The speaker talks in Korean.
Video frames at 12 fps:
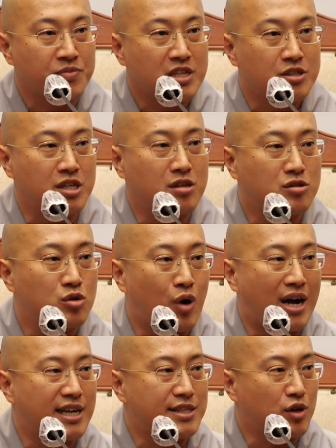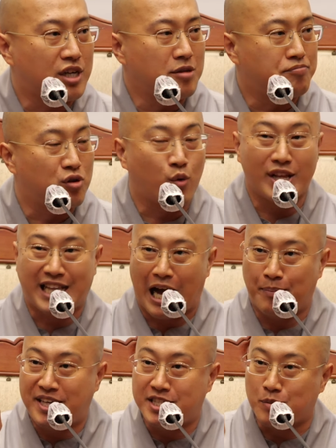그리고 그 관계성에는 불교의
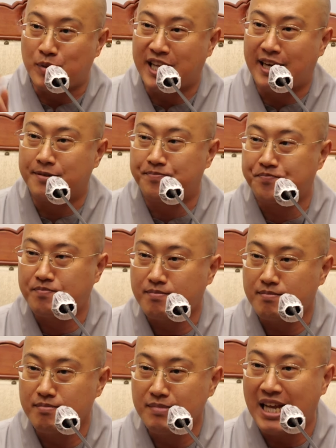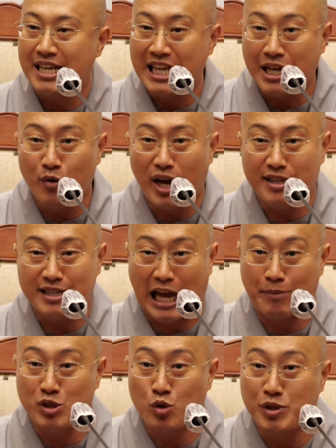답이 있습니다. 인과에는
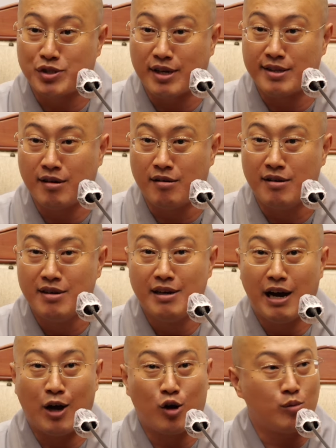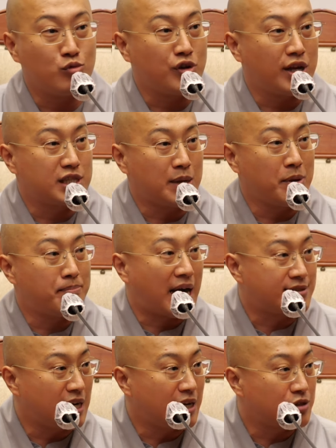답이 좀 있어야 돼요. 안 그러면 우리의 삶이 막
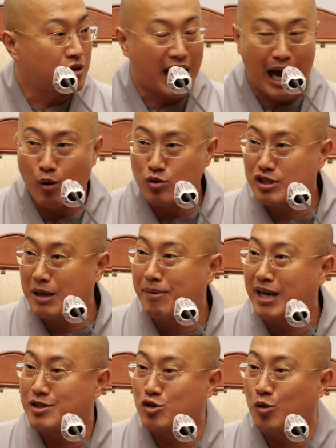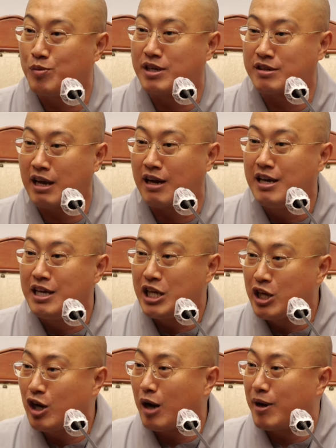살겠죠. 카오스에 빠지는 겁니다. 그냥
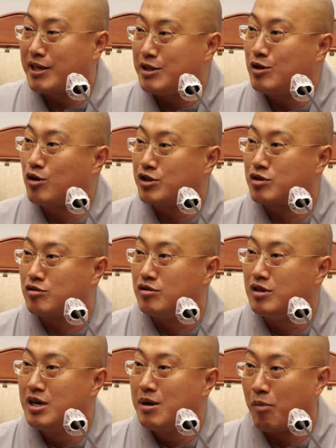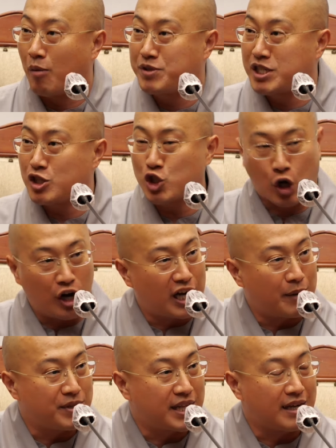인과만 있는 것이고, 법칙은
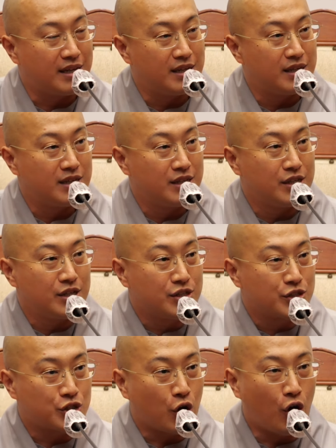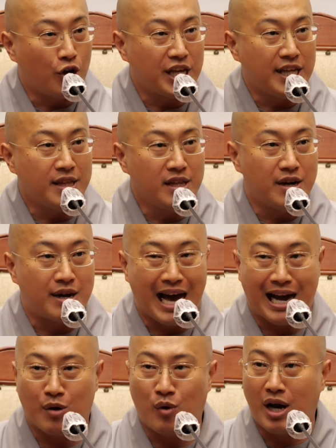정확합니다. 선인
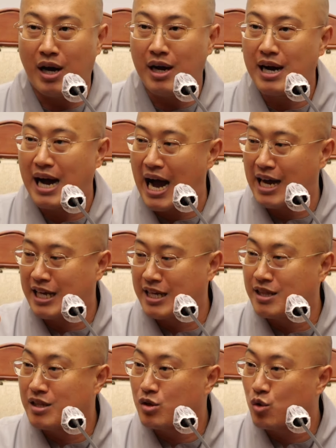락과 악인